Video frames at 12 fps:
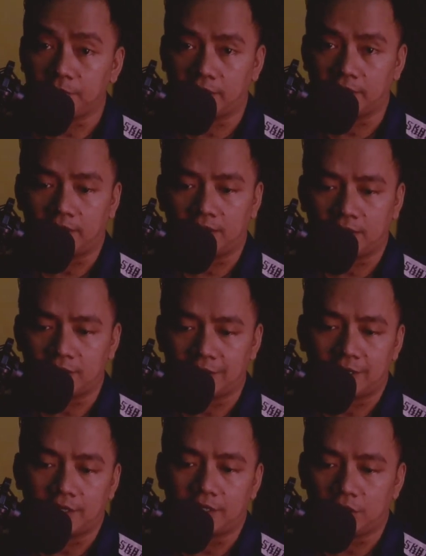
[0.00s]
Ya,
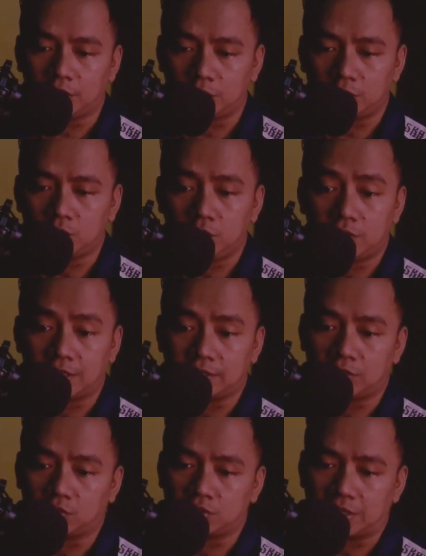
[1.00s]
itu yang
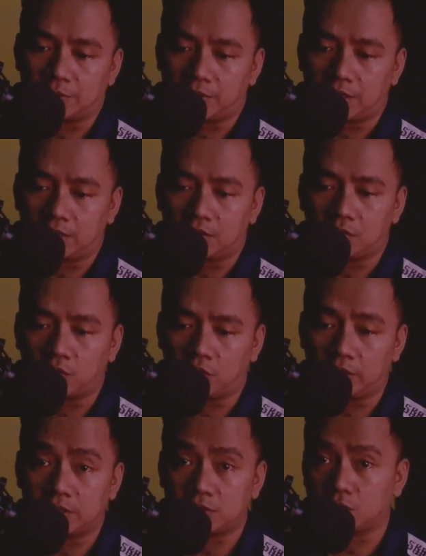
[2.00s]
diucapkan
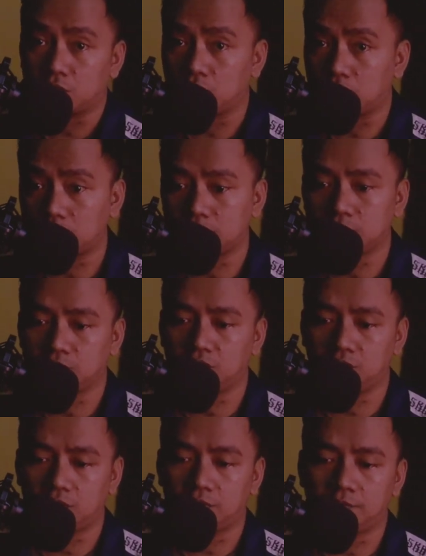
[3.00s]
oleh sosok
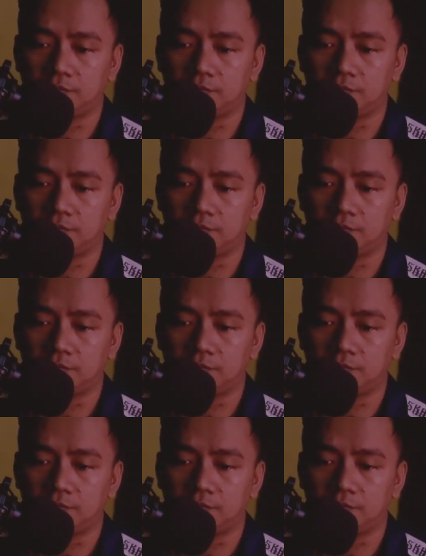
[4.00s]
tersebut.